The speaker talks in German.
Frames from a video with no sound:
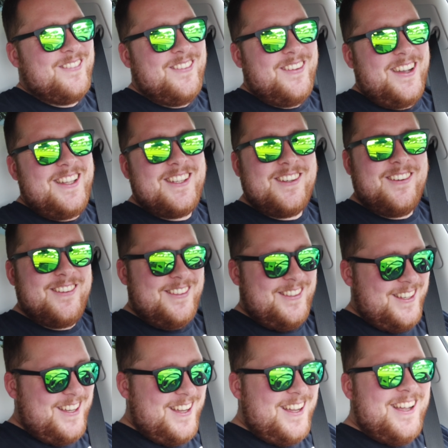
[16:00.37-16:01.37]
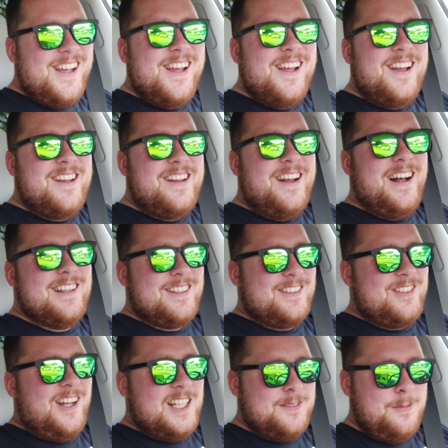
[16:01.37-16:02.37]
meine Gott. Also
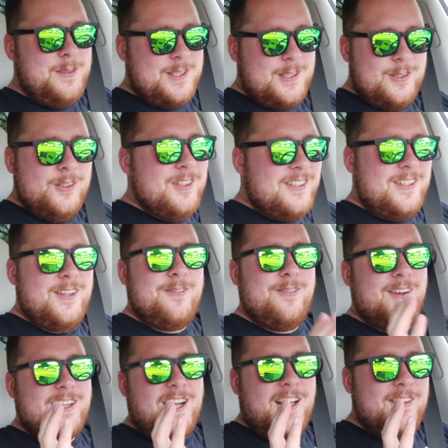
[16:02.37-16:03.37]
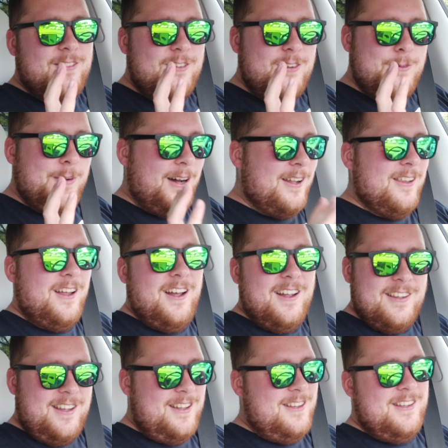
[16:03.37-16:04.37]
Charles Web ist gut, man kann überall
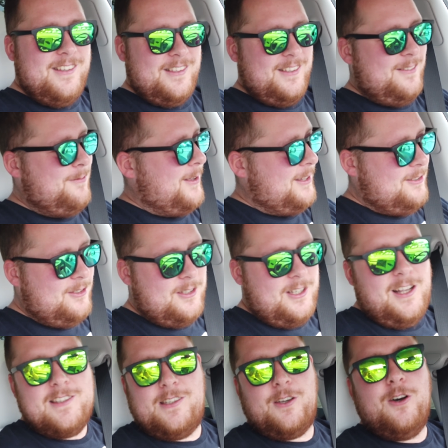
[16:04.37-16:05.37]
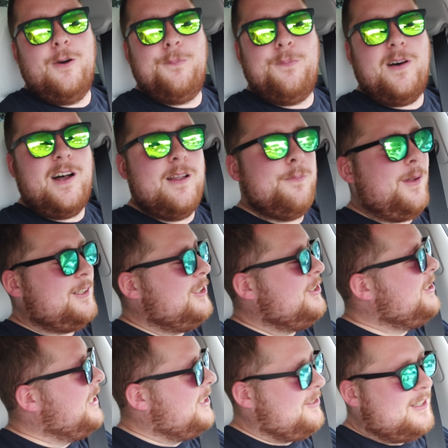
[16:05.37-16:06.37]
laden, in fast ganz Europa,
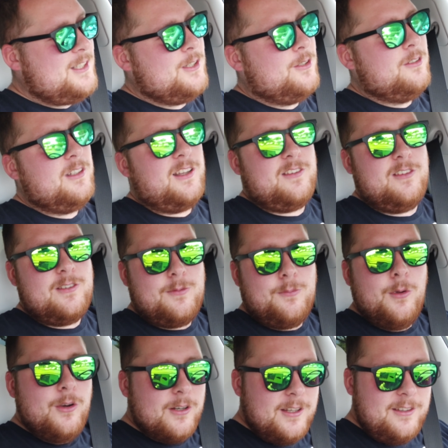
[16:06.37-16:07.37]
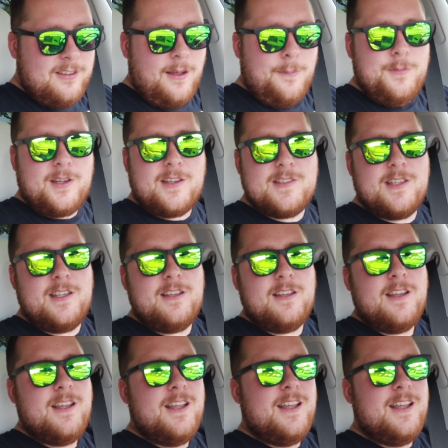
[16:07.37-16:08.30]
praktisch jeder Station, das ist möglich, haben wir gesehen,